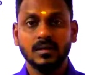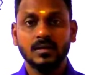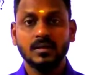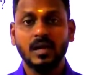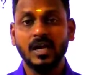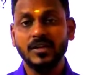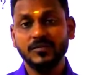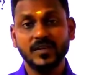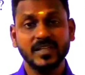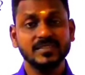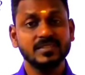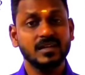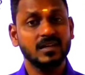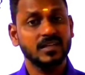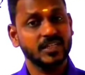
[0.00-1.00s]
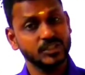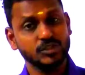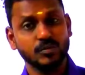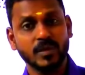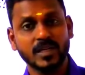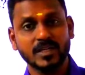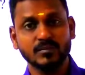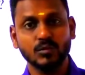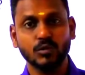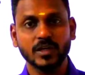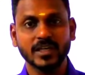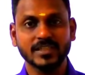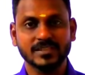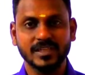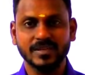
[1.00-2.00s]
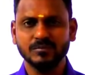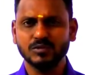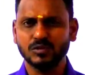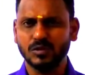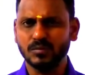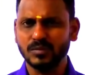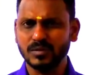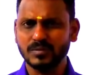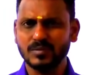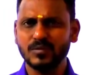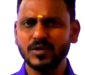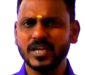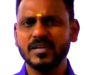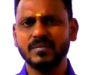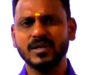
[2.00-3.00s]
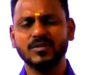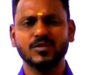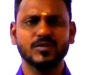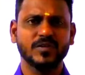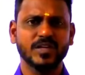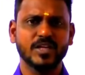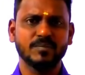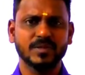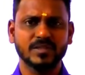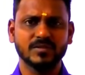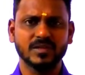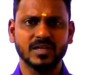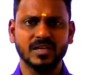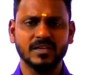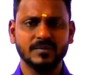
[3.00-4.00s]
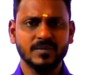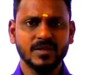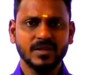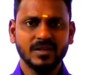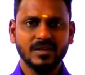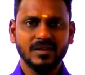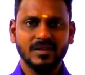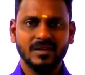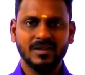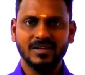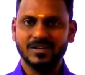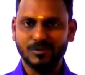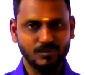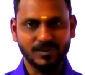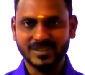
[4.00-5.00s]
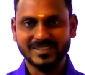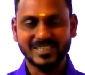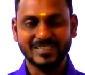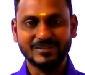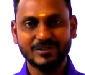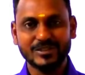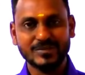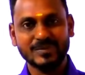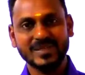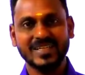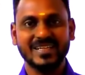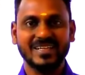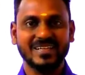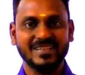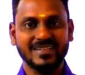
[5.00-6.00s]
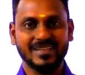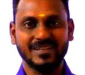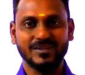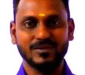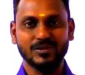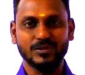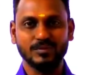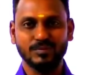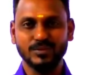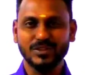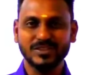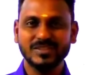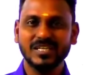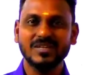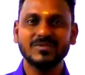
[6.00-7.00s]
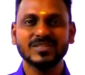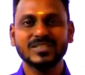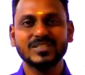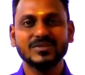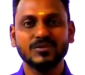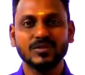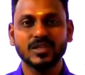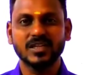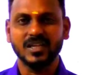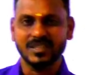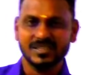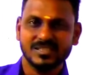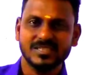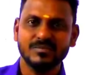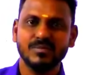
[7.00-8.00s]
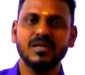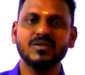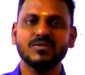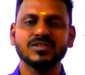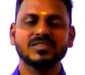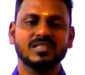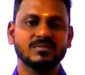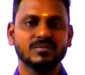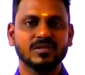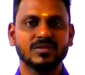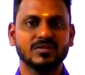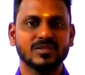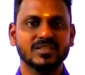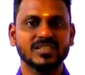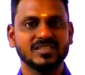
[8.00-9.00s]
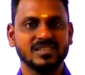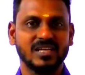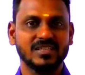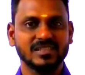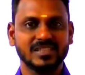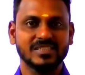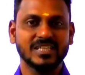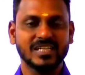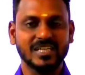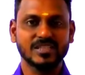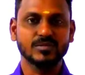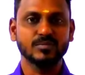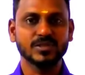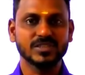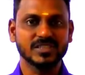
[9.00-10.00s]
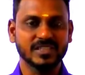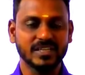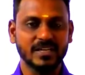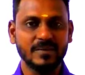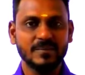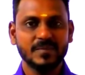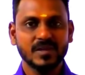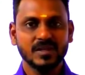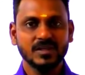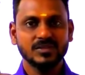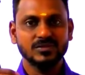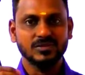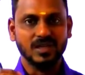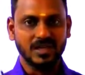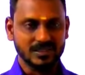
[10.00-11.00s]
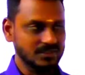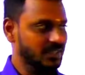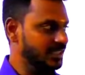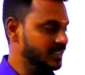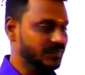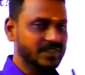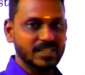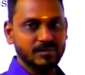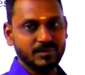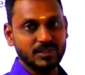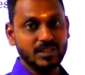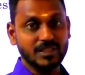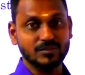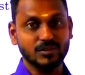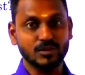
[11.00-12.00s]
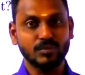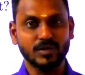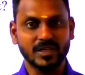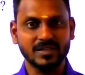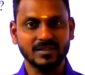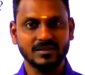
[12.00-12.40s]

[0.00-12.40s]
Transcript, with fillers: ஹை ஃப்ரெண்ட்ஸ் ஆ கிஷோபாக்கடம் உங்கள் கிருஷ்ணன் ஸோ ரொம்ப ரொம்ப முக்கியமான ஒரு வீடியோ பதிவுங்க ரொம்ப சந்தோஷமாக இருக்கேன் ஏன்னா ஒரு புதுசாக வந்து ஒரு கஷ்டமான ஒரு சம்முக்கு வந்து ஷார்ட்கட் நான் கண்டுபிடிச்சிருக்கேன் ஸோ அதுதான் இந்த வீடியோ பற்றி நான் சொல்ல போகிறேன்